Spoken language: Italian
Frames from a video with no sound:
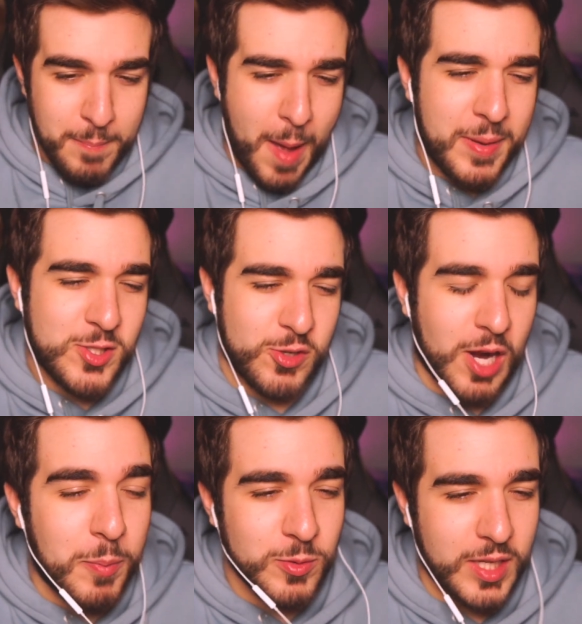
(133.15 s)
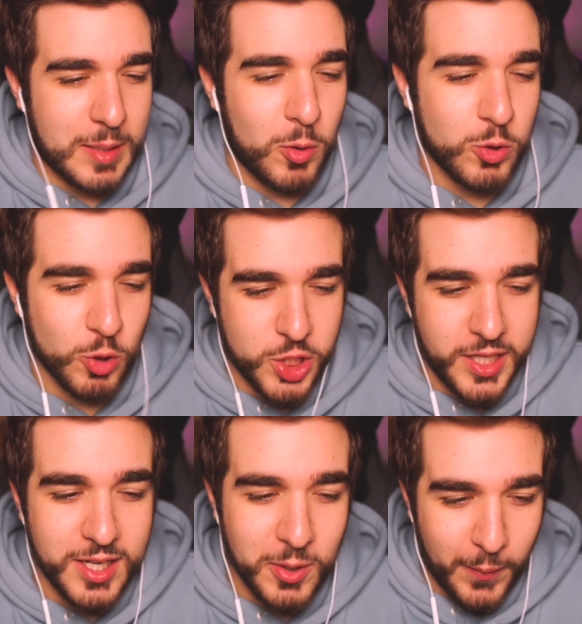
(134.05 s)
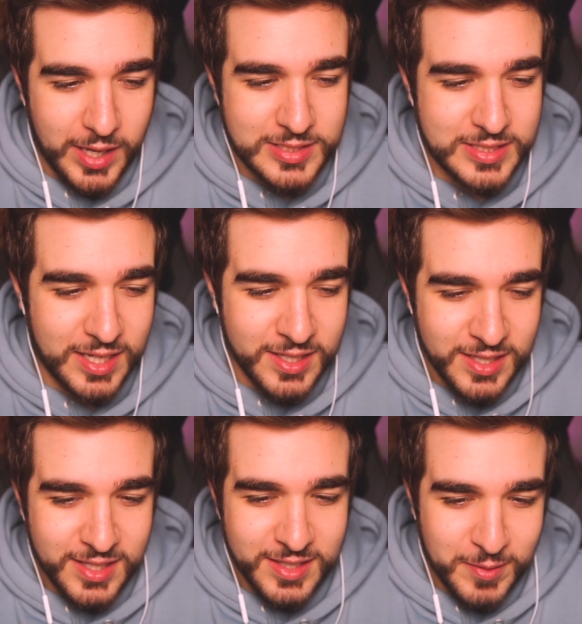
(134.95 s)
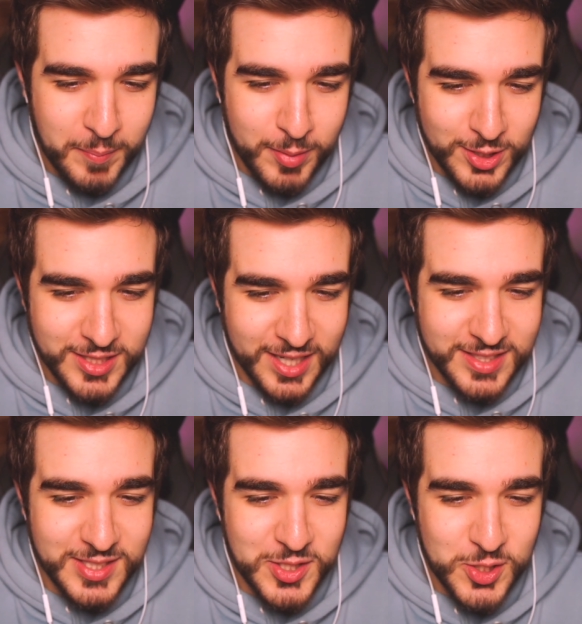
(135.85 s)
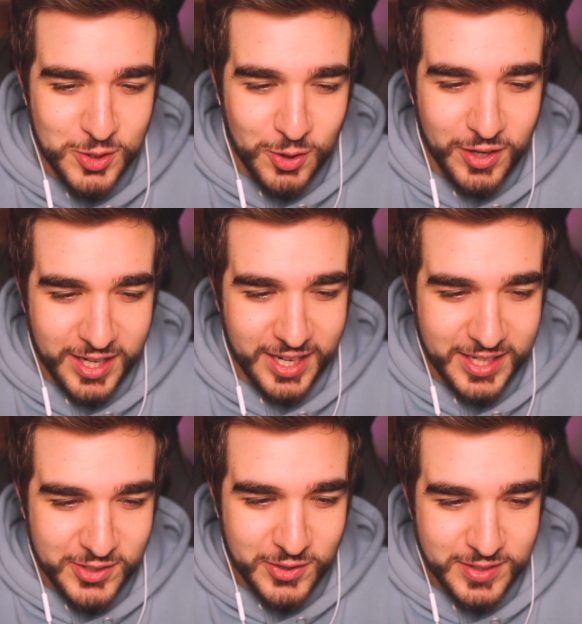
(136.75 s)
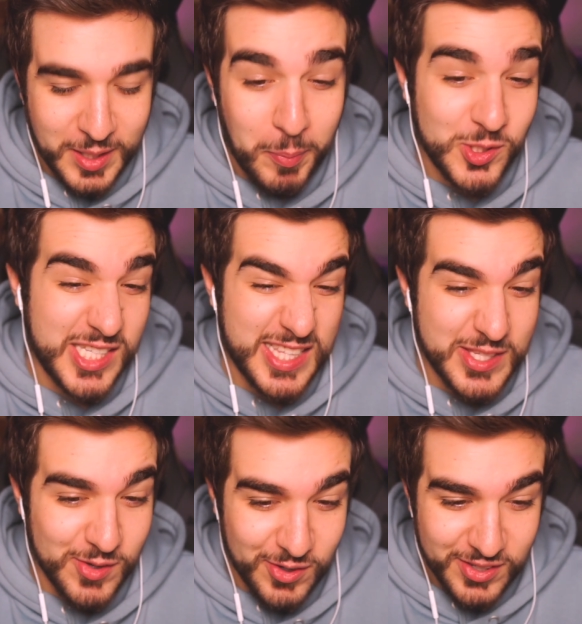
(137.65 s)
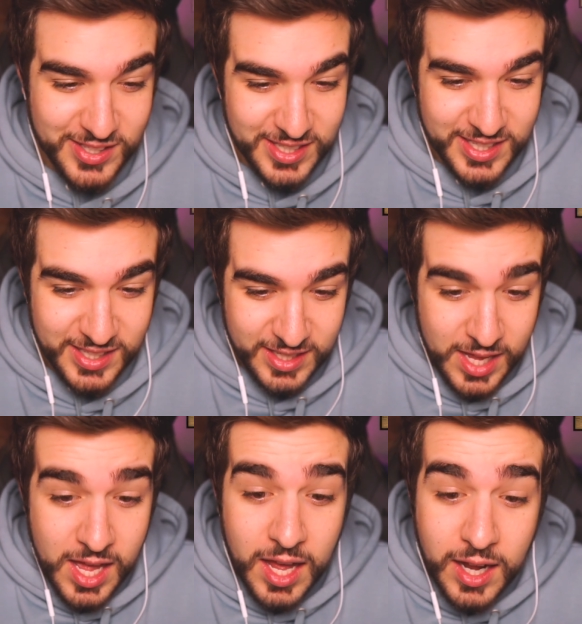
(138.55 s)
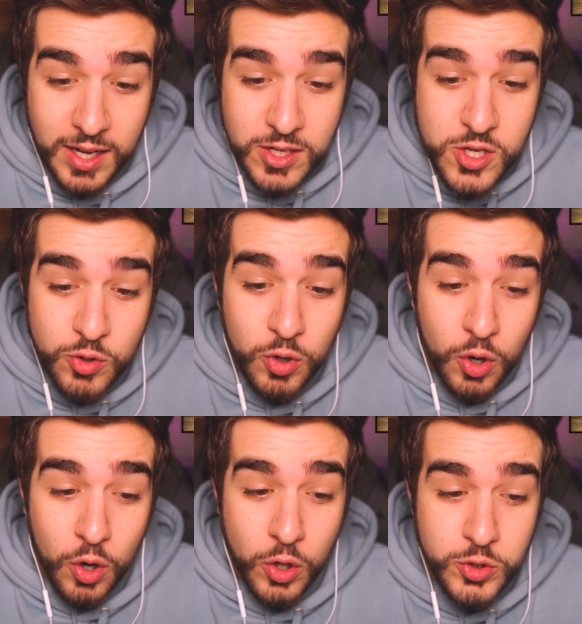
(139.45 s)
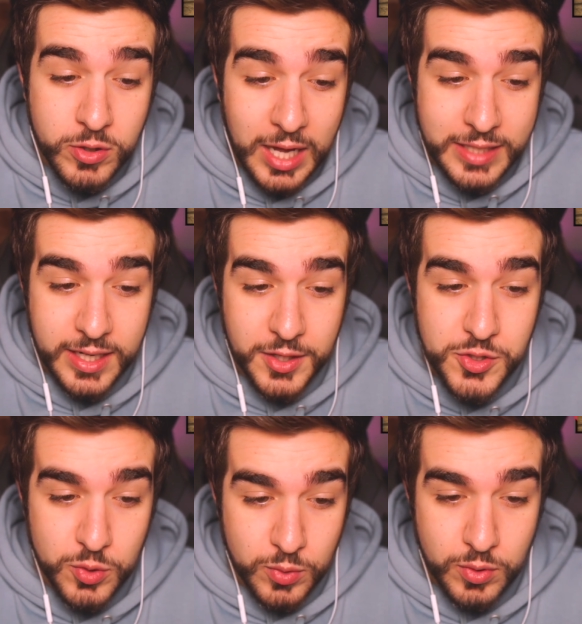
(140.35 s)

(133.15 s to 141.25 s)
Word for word: Beh, penso sia una puntata molto chill questa. Un po' di transizione, credo. Ipotizzo. Ci sono soldati laggiù.